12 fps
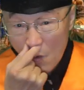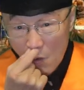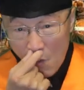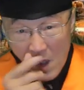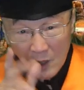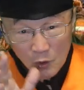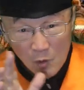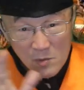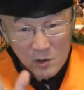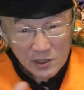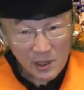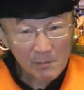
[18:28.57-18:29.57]
话都没
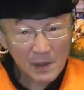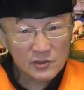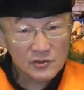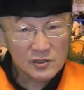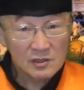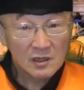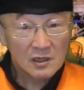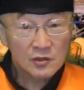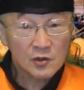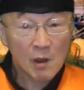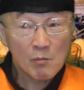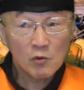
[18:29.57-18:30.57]
有讲半句，
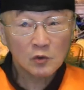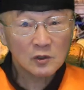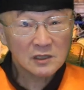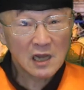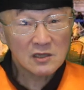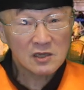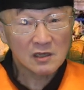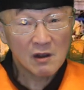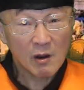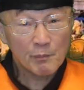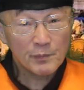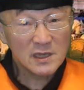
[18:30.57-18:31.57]
全部都当成
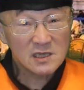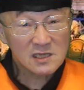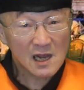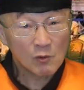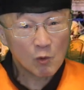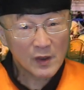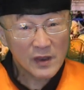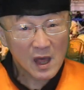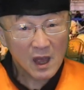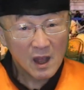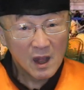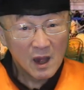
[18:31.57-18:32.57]
哈闭上关的
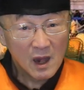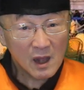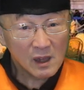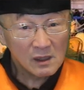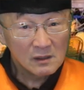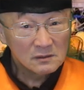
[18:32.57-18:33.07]
哎，